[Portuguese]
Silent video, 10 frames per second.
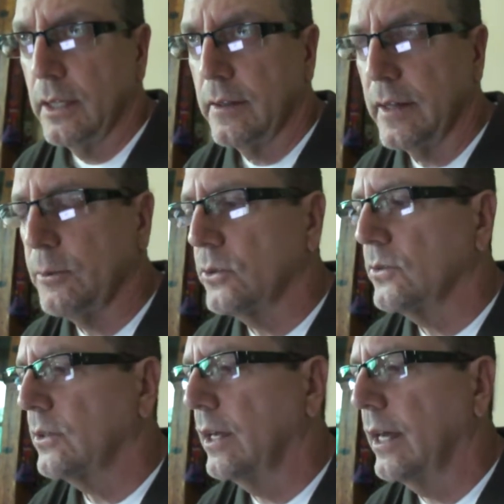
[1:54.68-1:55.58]

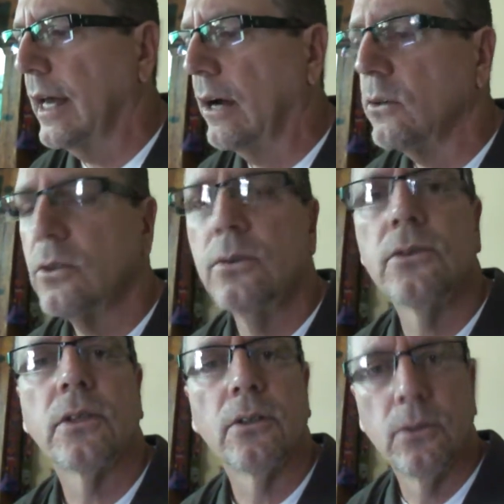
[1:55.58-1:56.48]
temos
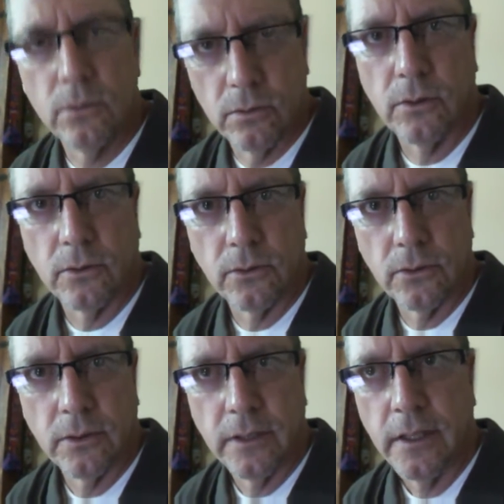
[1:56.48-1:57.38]
alguns
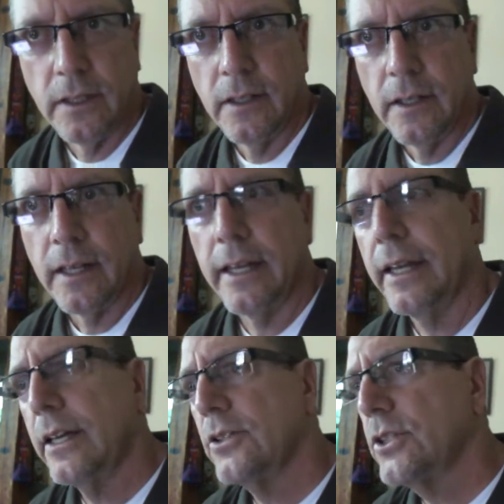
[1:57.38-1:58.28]
alunos
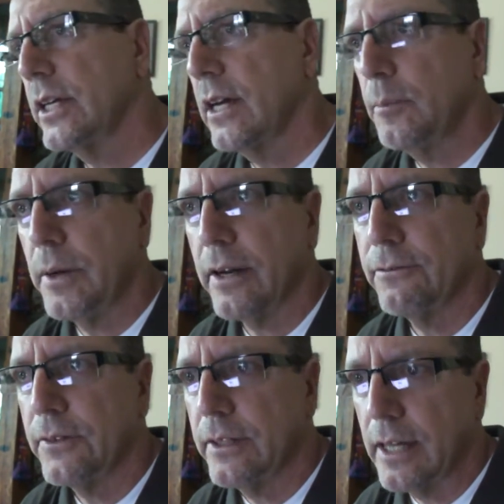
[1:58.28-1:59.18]
que chegou para o
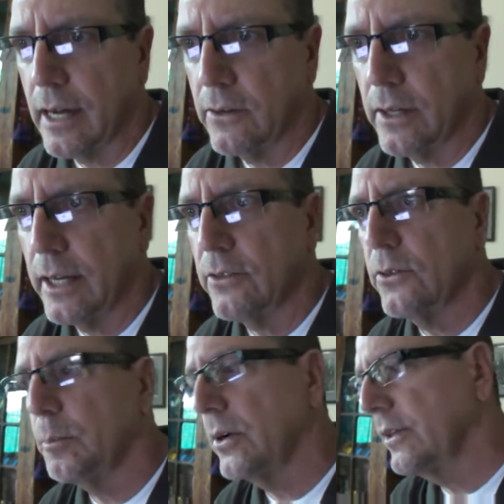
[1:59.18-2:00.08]
final, eles
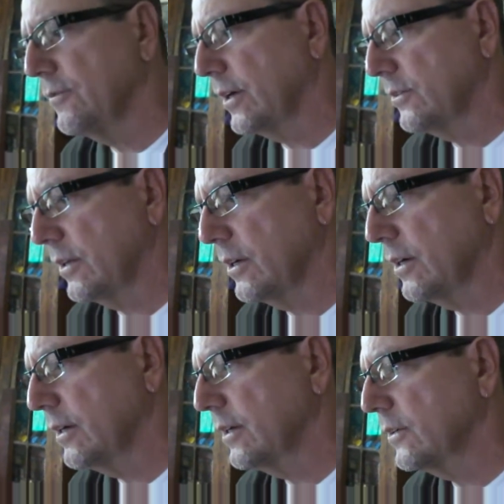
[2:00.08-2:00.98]
não podem fazer
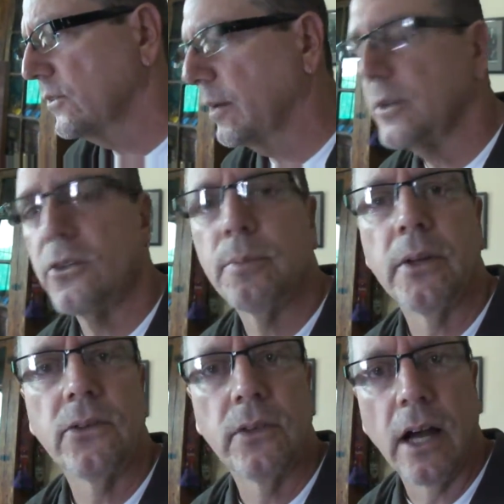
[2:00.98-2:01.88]
o exame
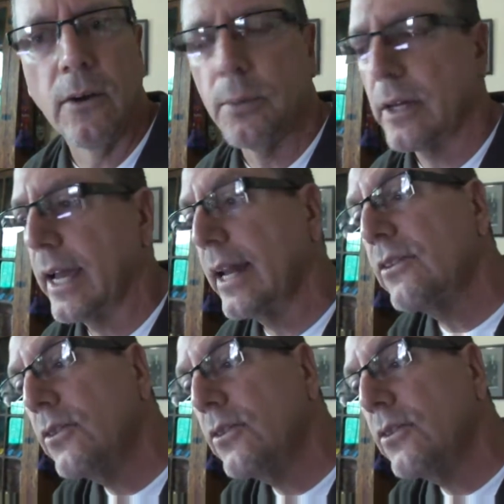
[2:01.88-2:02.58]
especial porque eles